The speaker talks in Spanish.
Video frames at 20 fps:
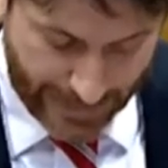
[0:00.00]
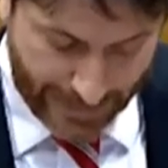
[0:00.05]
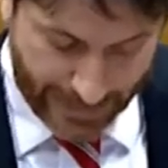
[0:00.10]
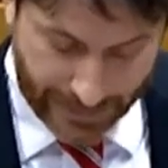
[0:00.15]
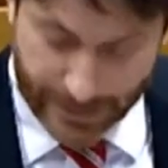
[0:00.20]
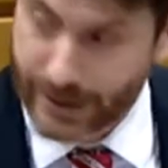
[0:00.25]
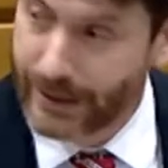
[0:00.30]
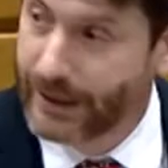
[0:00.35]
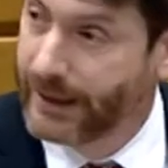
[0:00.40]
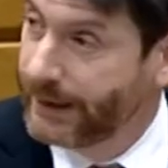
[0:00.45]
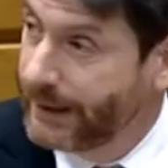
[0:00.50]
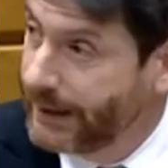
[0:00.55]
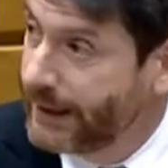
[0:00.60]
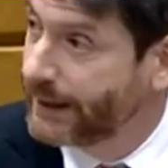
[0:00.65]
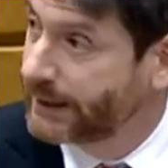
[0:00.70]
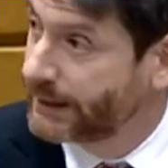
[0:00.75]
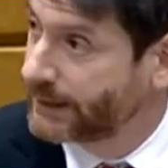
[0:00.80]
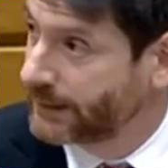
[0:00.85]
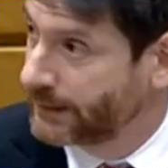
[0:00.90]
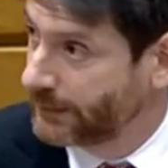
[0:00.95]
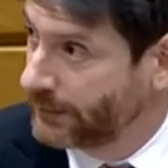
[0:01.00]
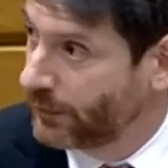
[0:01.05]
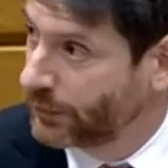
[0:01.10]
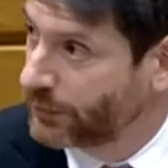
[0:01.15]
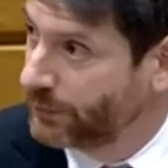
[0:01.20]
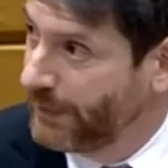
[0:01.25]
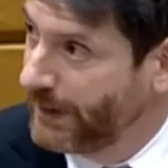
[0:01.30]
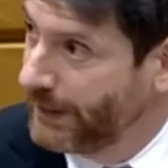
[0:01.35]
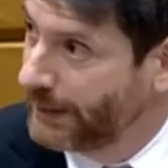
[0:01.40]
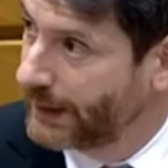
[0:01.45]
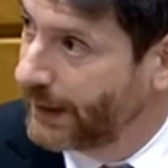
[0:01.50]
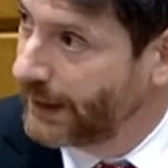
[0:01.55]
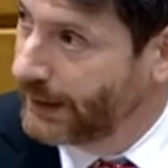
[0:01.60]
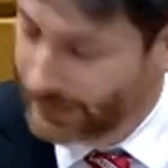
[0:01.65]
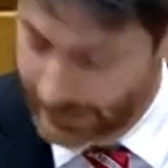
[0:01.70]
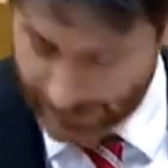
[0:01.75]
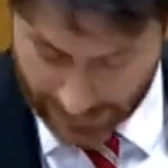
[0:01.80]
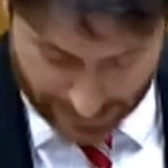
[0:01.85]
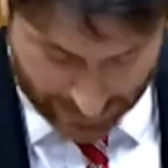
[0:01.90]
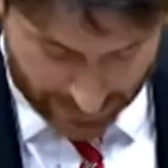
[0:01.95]
CITIES
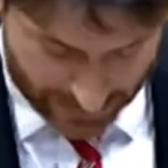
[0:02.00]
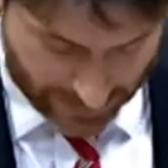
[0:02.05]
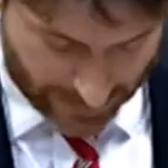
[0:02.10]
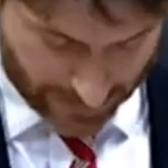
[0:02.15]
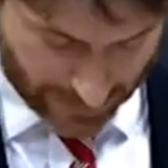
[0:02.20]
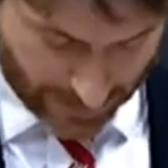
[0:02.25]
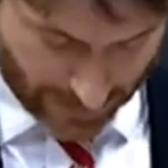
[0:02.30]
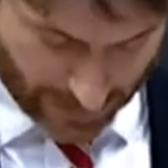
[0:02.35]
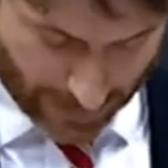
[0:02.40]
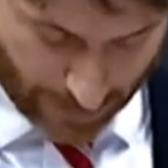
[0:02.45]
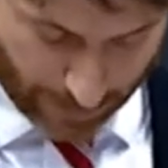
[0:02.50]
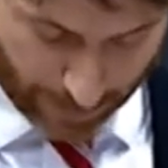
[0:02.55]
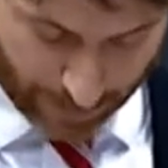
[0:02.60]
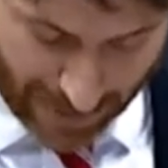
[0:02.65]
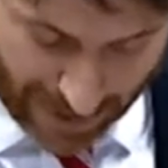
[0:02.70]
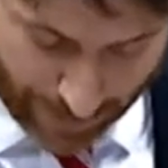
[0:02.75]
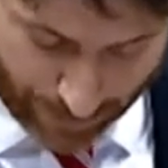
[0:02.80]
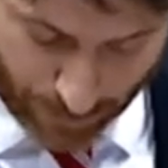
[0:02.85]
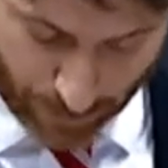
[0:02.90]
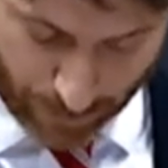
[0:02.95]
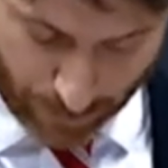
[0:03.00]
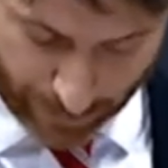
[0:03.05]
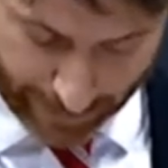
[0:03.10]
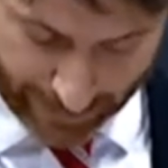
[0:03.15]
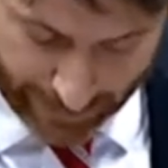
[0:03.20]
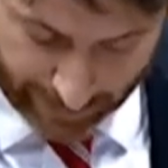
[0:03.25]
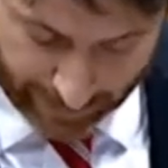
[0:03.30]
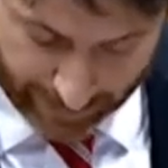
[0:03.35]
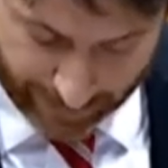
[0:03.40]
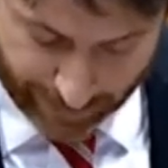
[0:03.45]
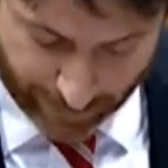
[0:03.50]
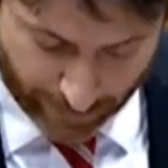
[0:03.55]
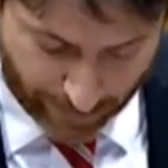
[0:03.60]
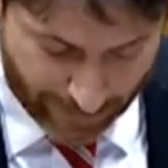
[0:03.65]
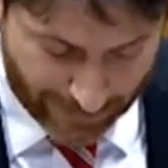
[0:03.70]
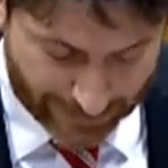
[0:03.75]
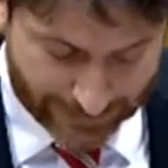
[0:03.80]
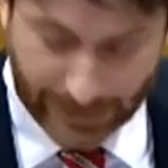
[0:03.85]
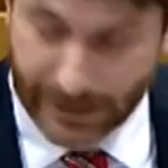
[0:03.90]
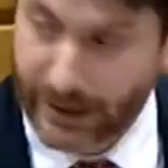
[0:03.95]
2030 va a promover
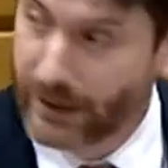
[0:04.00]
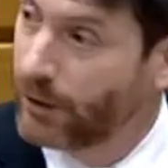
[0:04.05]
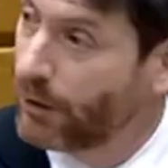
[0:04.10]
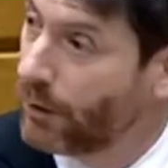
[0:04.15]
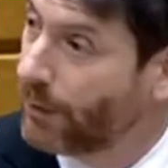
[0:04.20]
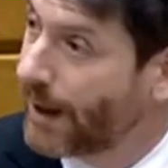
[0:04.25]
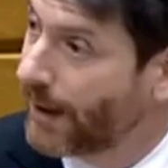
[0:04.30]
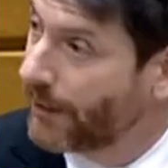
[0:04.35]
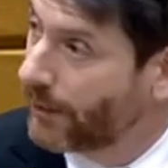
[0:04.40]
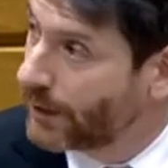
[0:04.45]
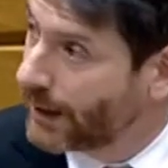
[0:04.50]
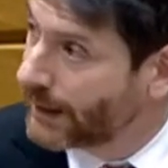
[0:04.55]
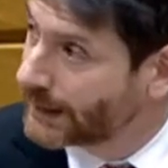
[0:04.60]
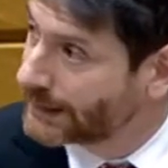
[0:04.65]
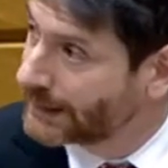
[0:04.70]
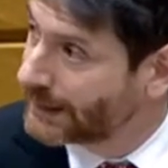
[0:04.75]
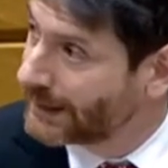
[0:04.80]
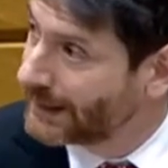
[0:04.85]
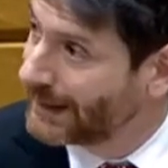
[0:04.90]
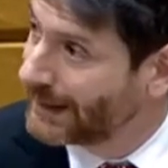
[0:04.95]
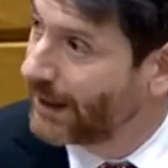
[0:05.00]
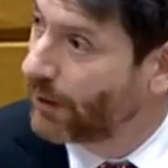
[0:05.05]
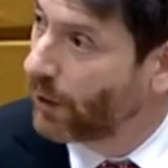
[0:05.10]
formas innovadoras de